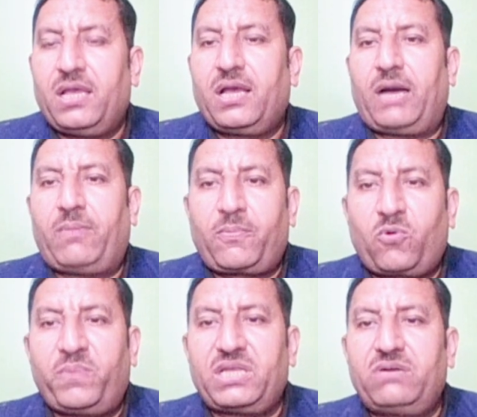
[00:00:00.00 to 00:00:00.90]
अब
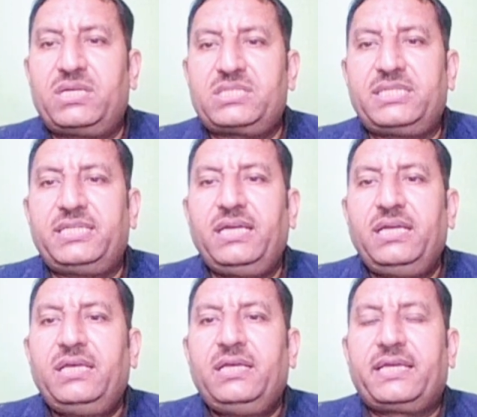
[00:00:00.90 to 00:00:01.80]
आपको पता होना चाहिए
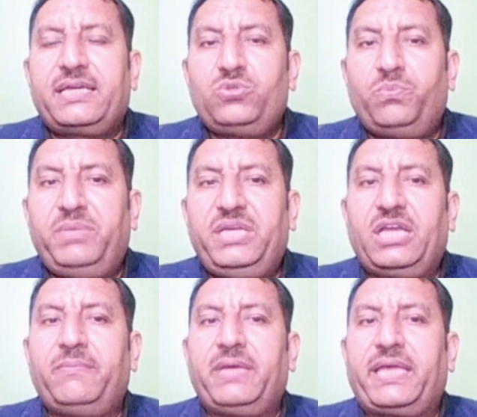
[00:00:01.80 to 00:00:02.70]
कि जो
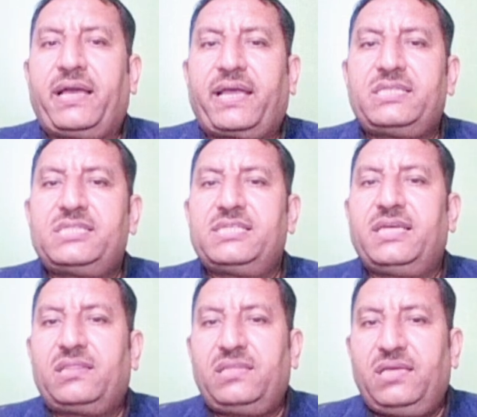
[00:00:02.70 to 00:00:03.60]
मीनिंग में क्या क्या चीज़ें
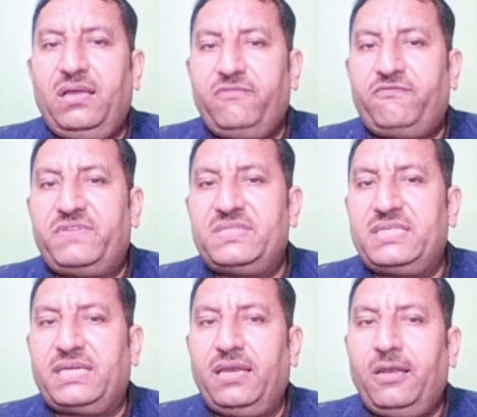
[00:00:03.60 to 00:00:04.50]
आती हैं
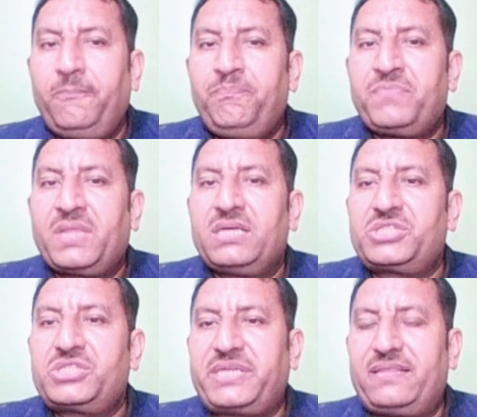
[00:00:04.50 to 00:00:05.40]
फिजिकल
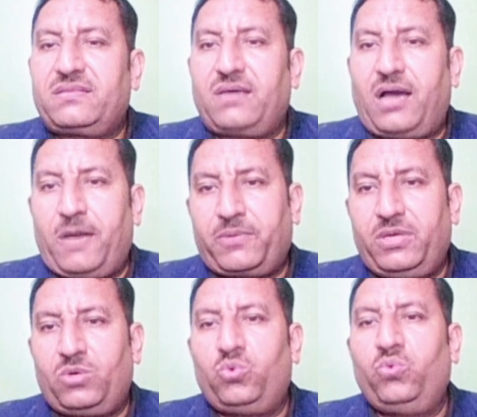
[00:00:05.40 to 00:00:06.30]
स्ट्रेंथ
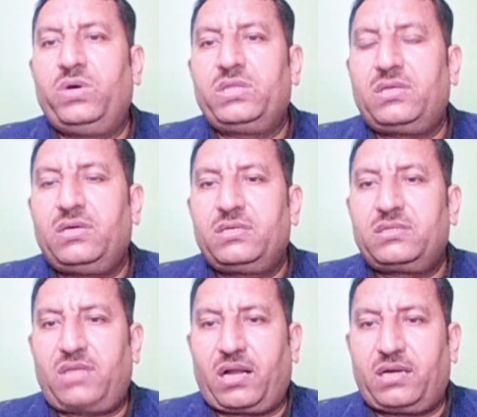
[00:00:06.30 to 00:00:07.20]
आपकी कुत
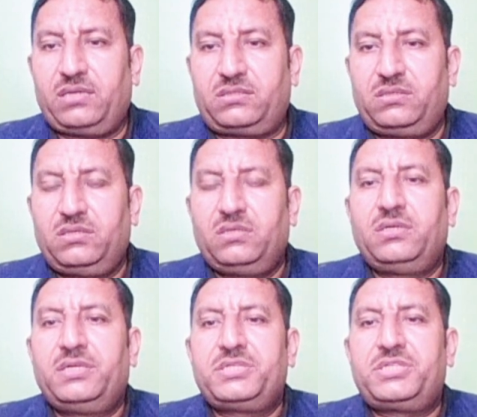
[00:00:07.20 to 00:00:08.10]
ताकत
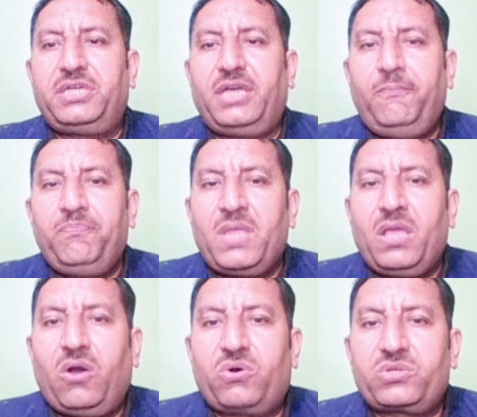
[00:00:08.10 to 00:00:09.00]
ठीक है
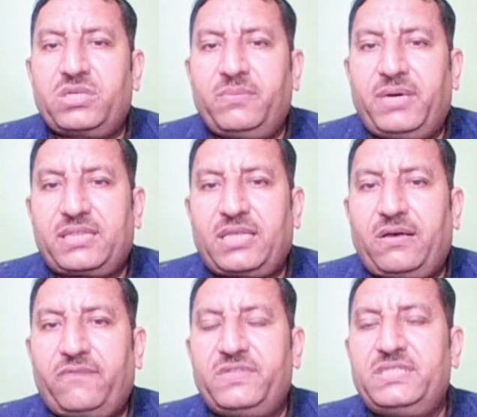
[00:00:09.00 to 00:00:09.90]
और उसके
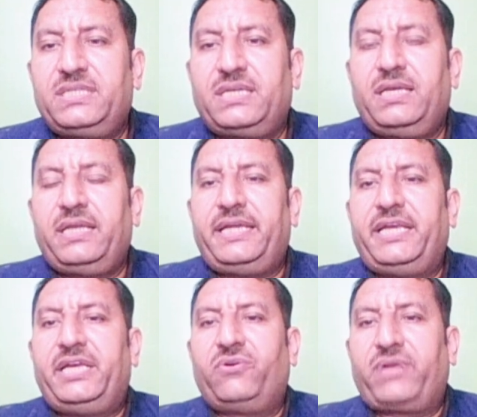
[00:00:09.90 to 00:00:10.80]
बाद फिजिकल
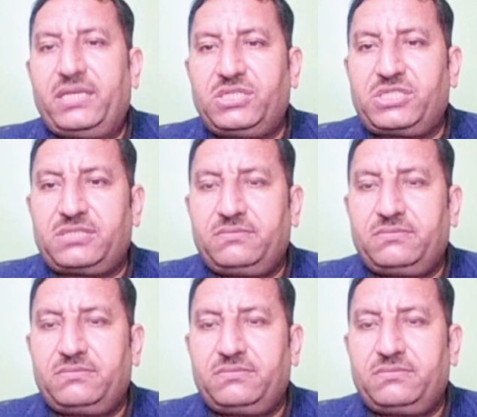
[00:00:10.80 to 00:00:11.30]
इंड्योरेंस